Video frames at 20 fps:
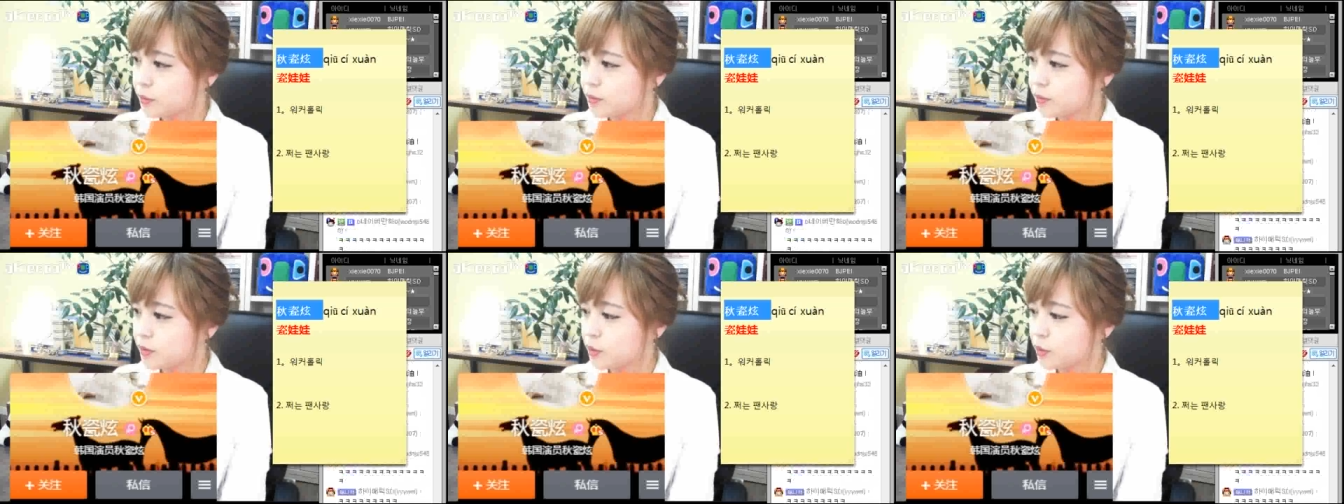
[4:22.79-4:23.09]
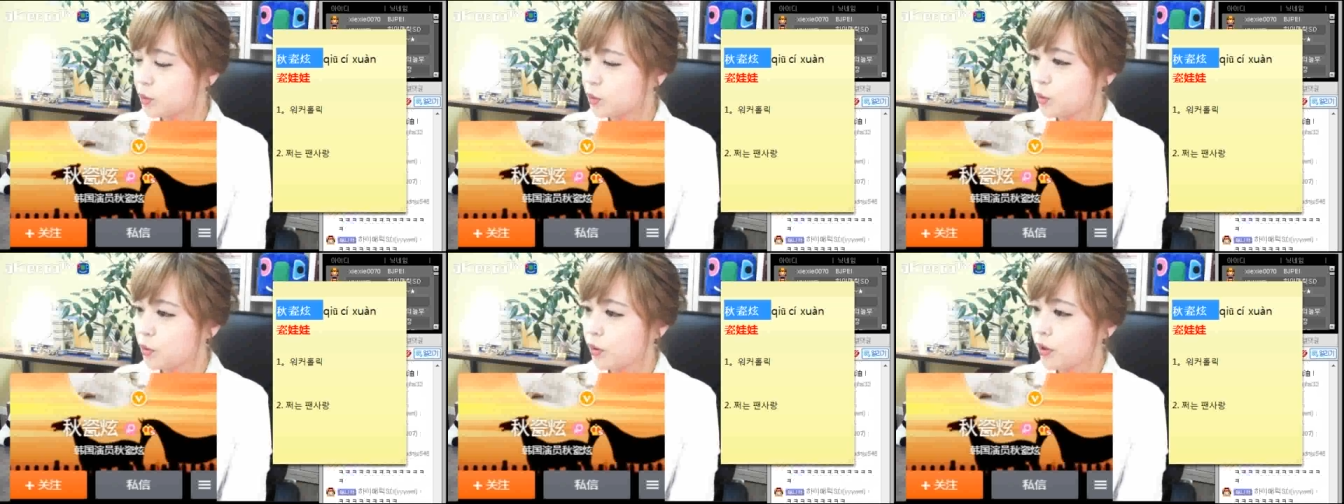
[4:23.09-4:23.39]

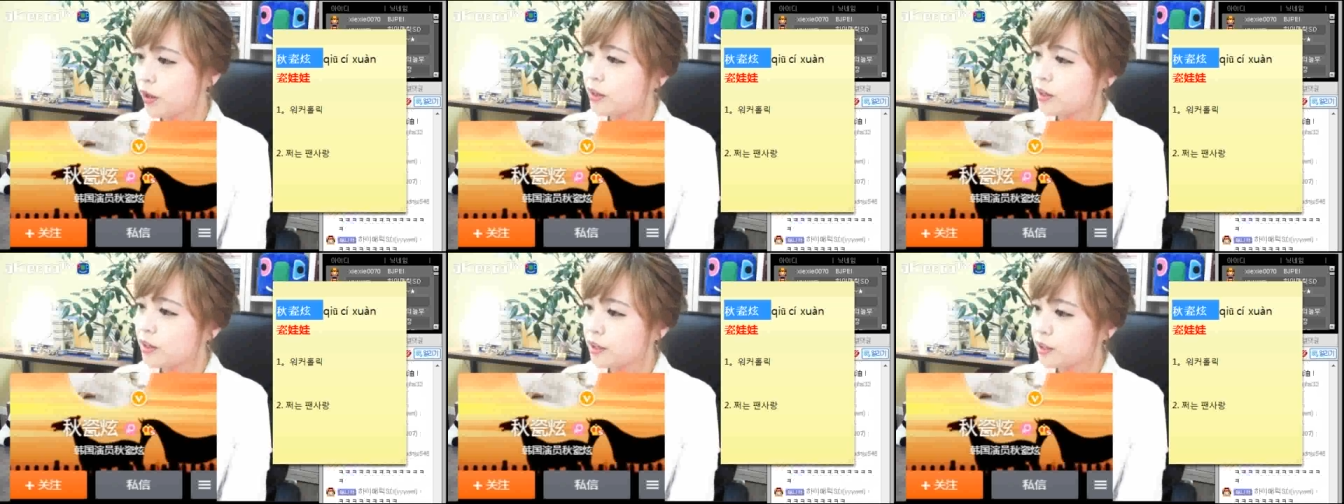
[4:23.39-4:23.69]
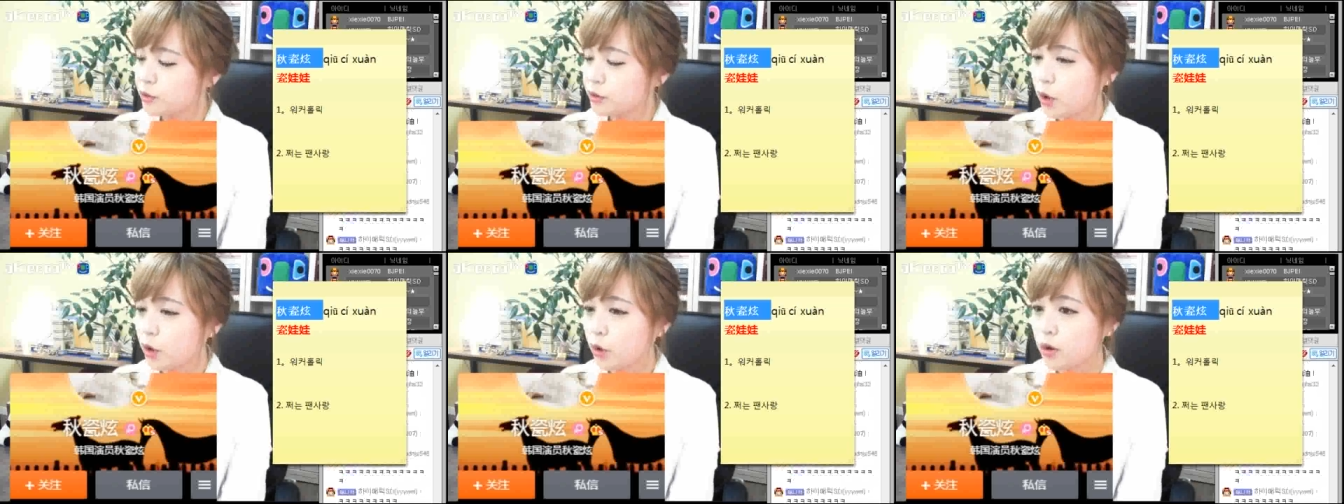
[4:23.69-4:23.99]
없었던 걸로
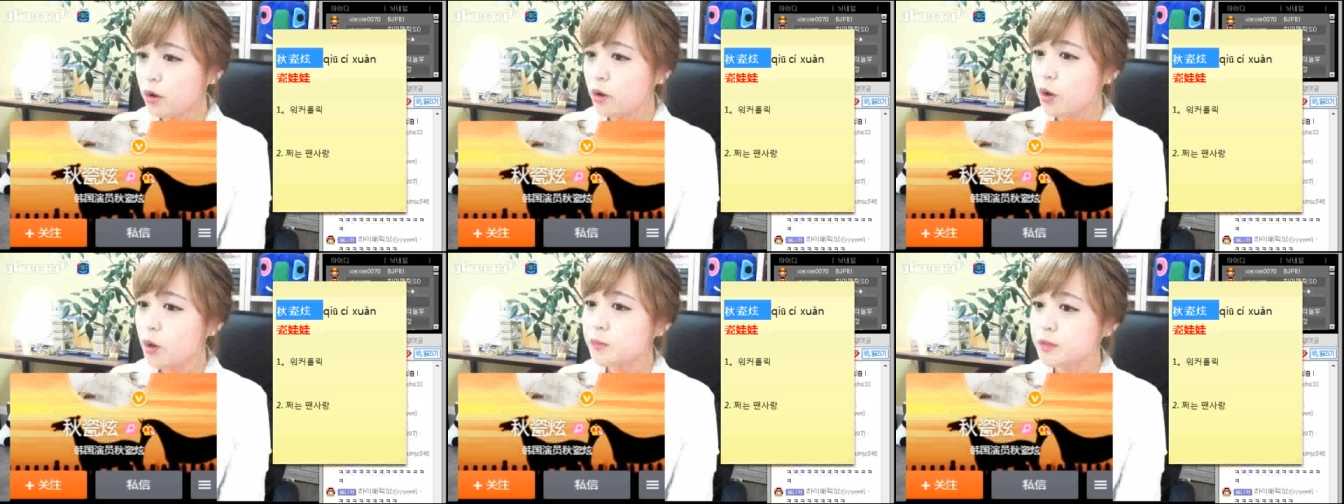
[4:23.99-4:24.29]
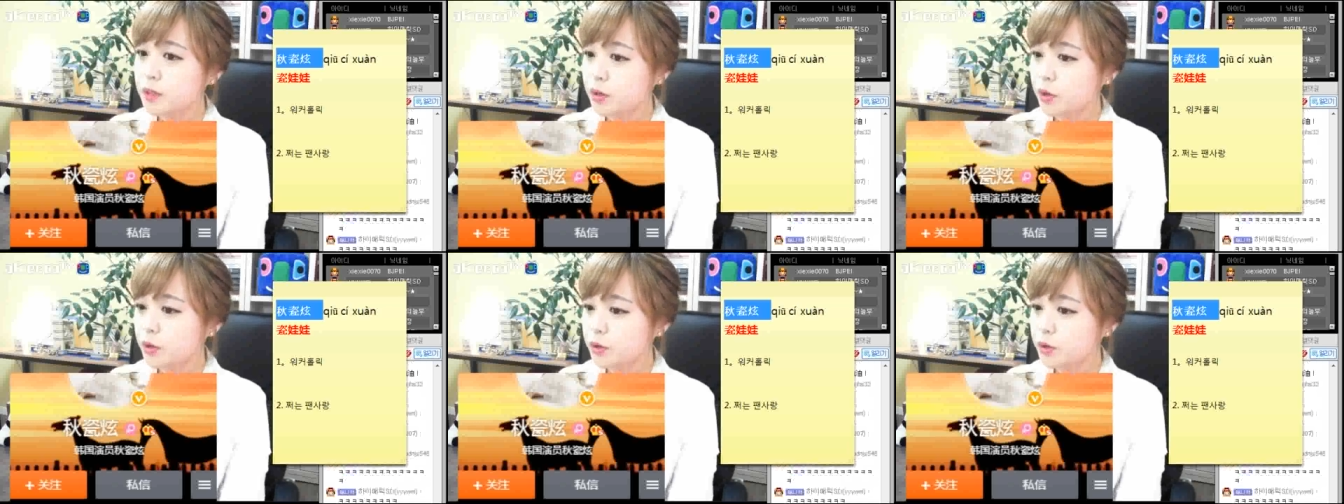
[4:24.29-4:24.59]
해그 연관
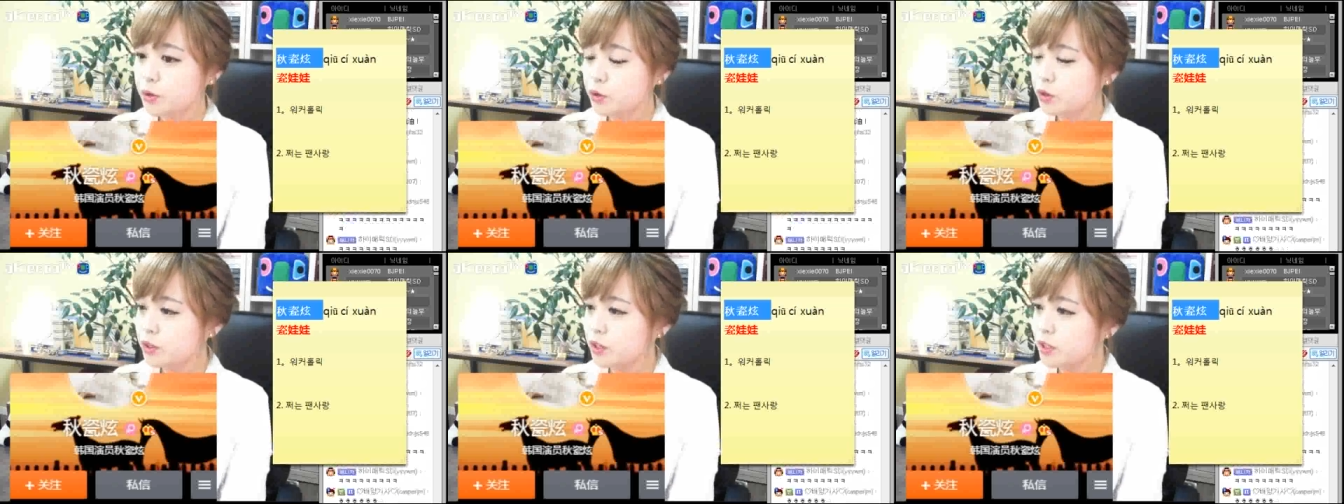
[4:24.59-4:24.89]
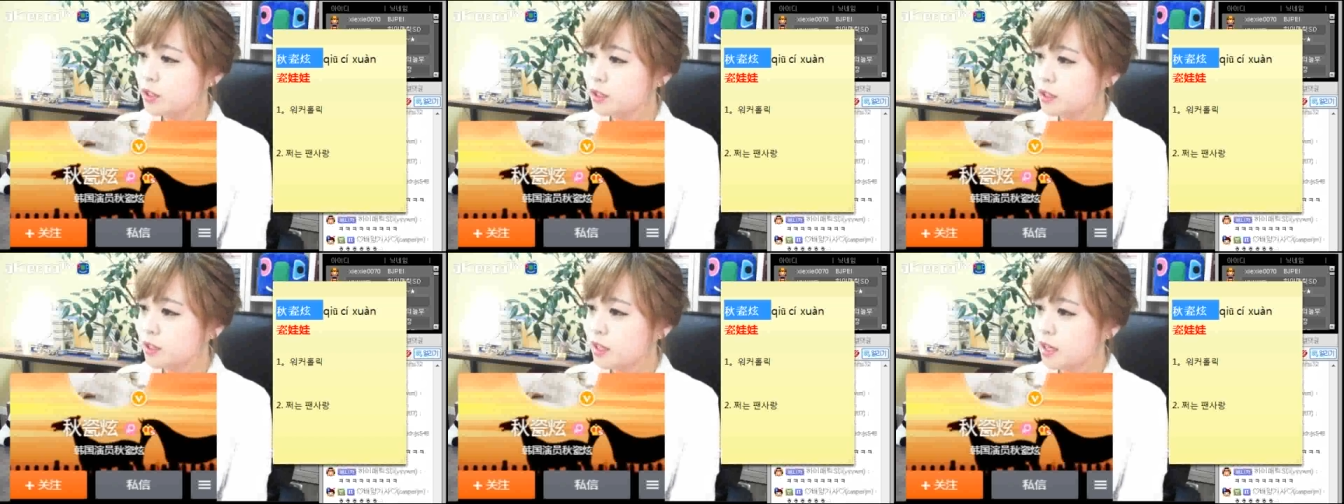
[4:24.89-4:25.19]
검색어는
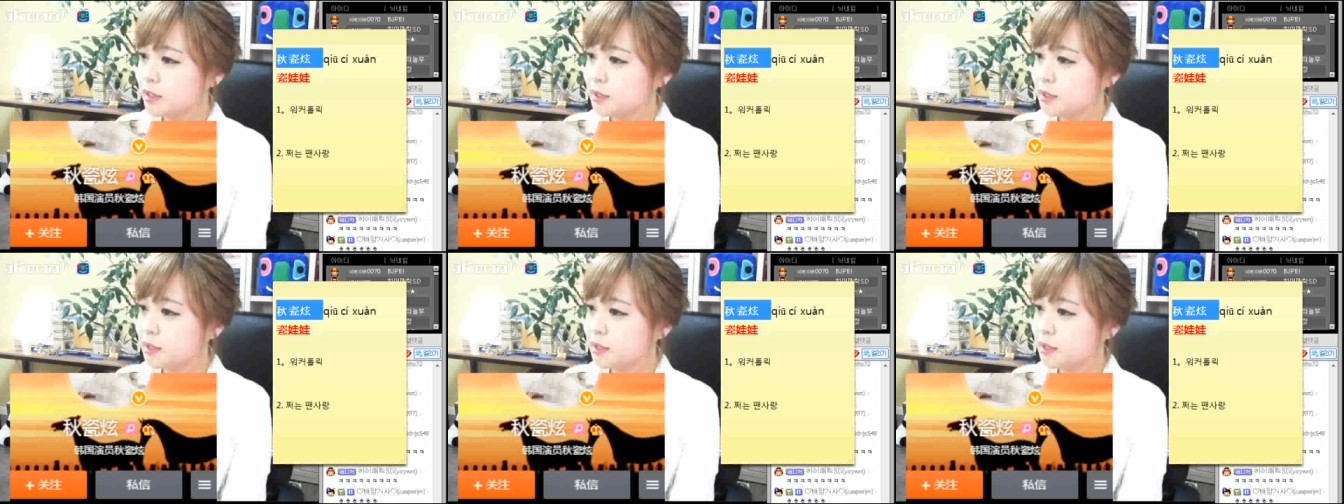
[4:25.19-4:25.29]
추지할씨